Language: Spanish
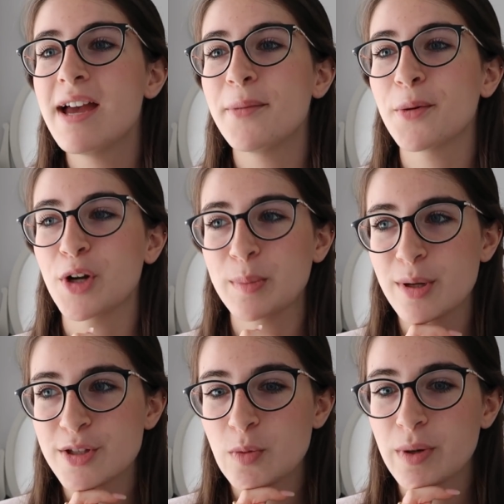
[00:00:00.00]
Pero bueno, he
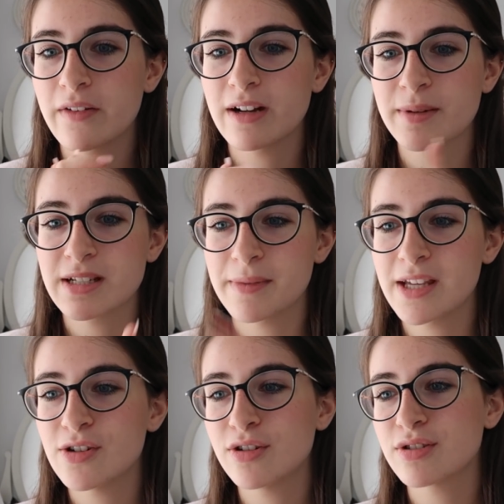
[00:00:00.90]
aprovechado para ver a mis
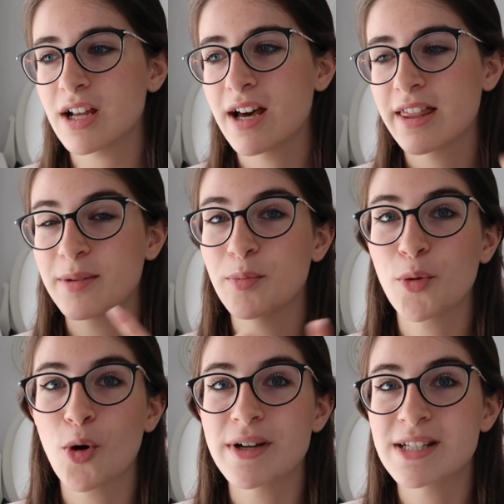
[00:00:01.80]
amigos, a hacer un
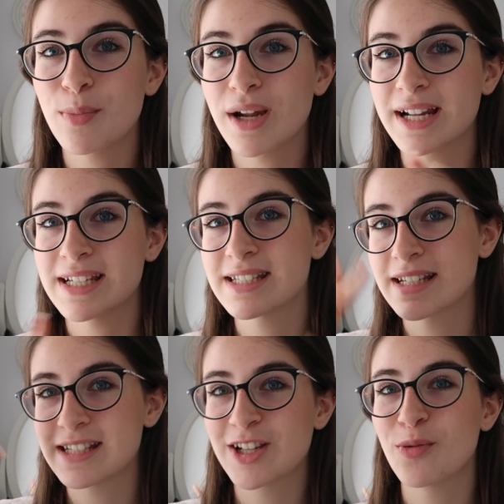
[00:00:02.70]
poco más de
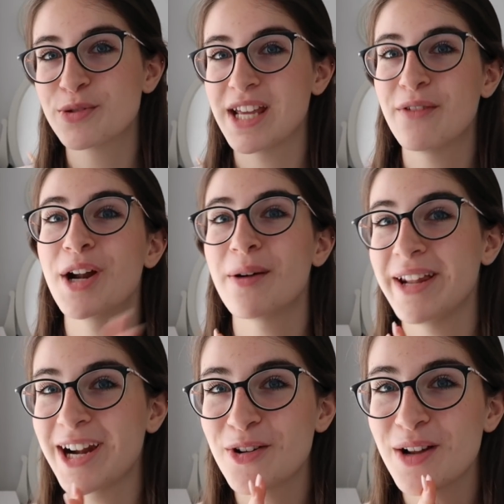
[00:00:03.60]
planes, así como si ya fuera
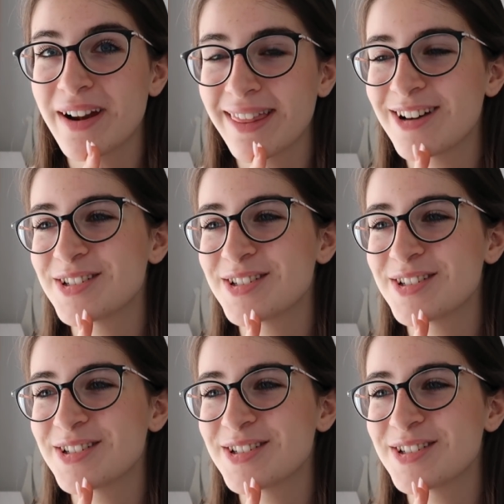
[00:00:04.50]
verano, la verdad.